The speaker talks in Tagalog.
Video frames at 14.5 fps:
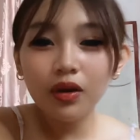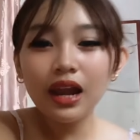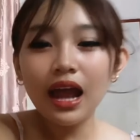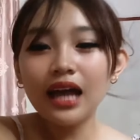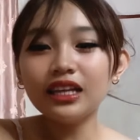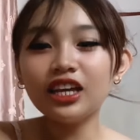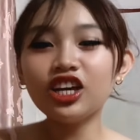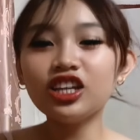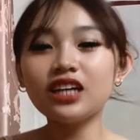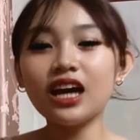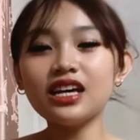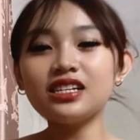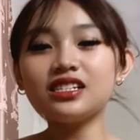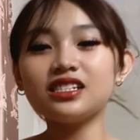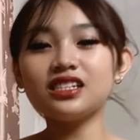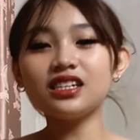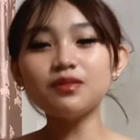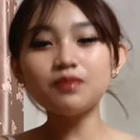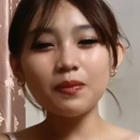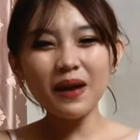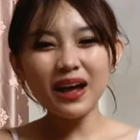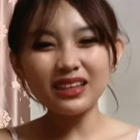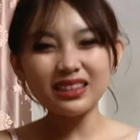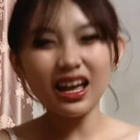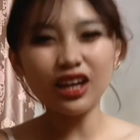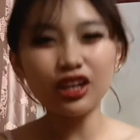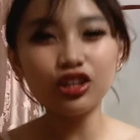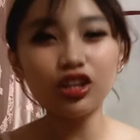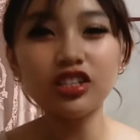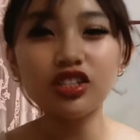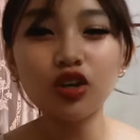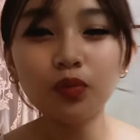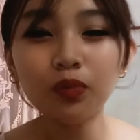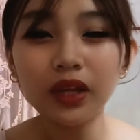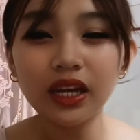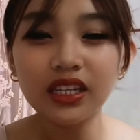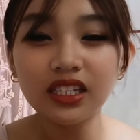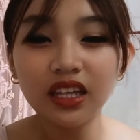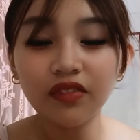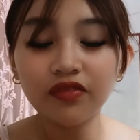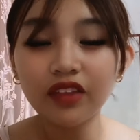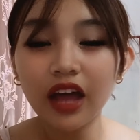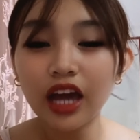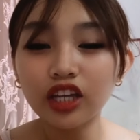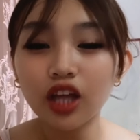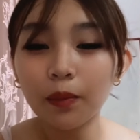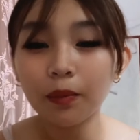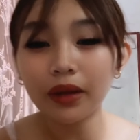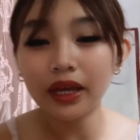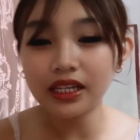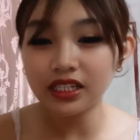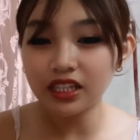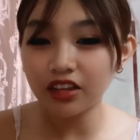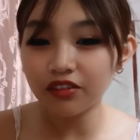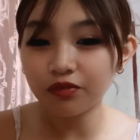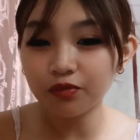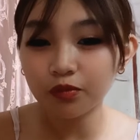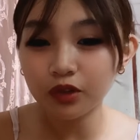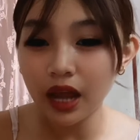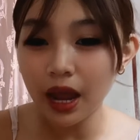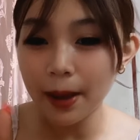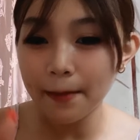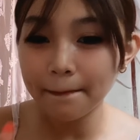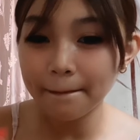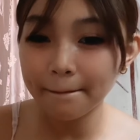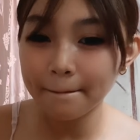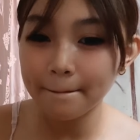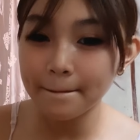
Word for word: Wala na yun guys, kasi nagbabahan tayo doon. So play safe tayo na, play safe muna.